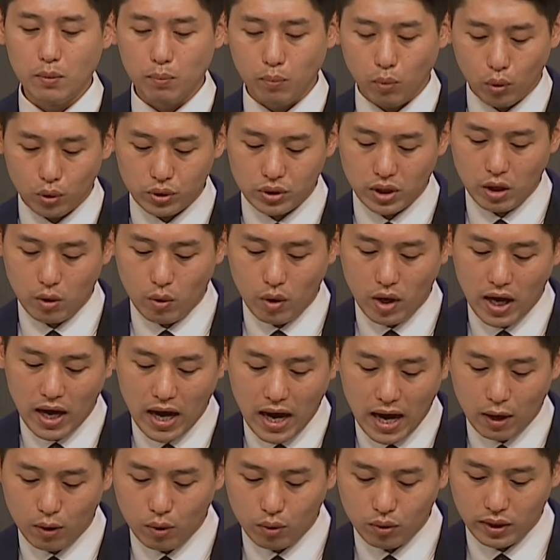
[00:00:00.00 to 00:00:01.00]

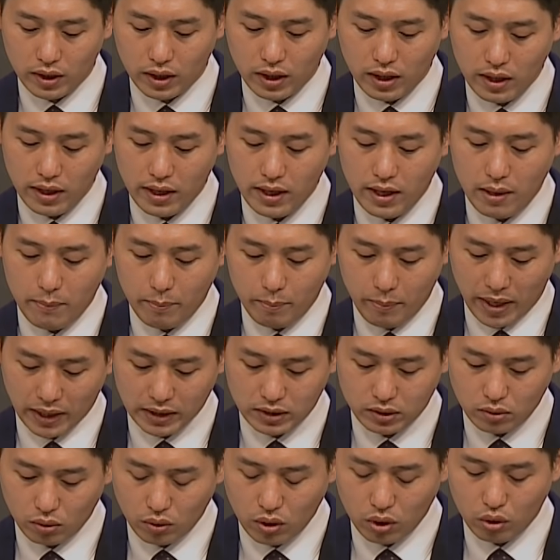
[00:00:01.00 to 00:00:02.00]
모세와 아론에게
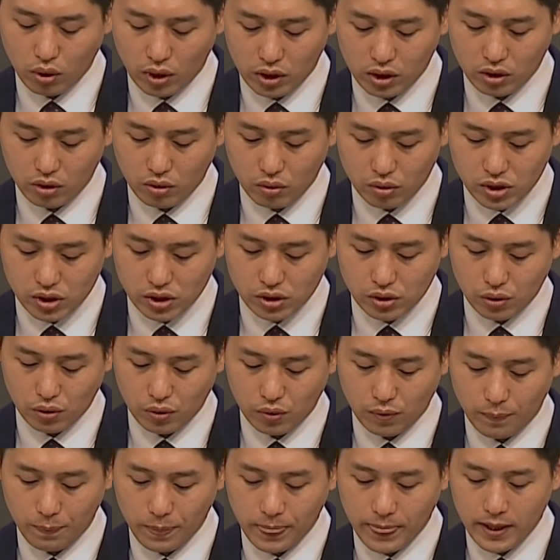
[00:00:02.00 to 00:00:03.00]
맞서게 되는
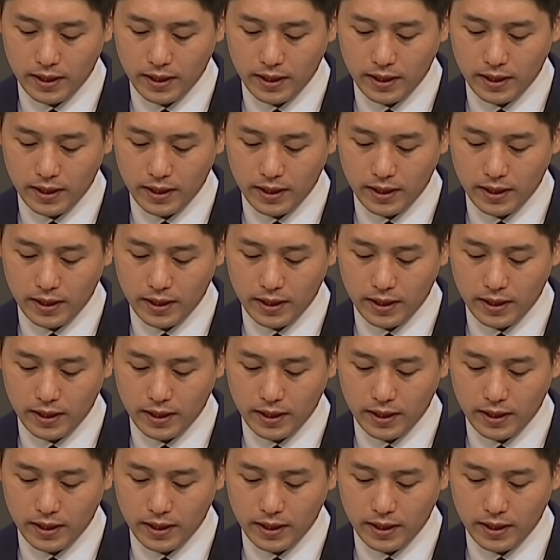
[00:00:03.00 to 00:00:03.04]
것이죠.